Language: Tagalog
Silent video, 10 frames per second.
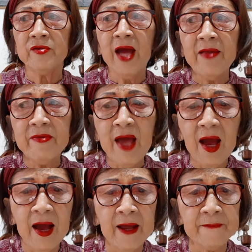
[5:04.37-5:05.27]

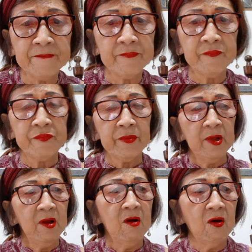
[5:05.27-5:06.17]
dahan-dahan.
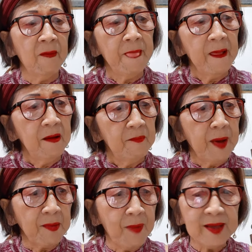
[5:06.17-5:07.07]
O, oh,
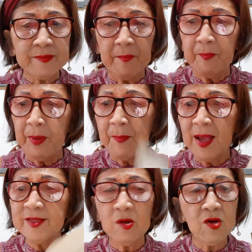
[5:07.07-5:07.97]
pagbas,
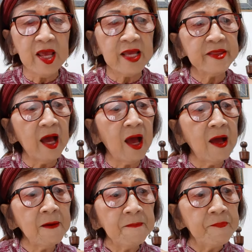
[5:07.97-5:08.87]
pabasa ulit
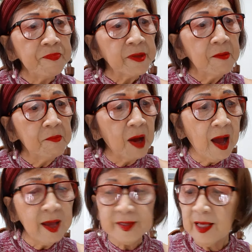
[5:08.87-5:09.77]
ang
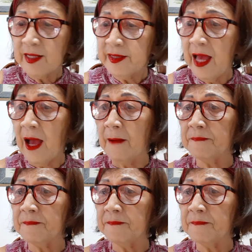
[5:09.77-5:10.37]
mga salita.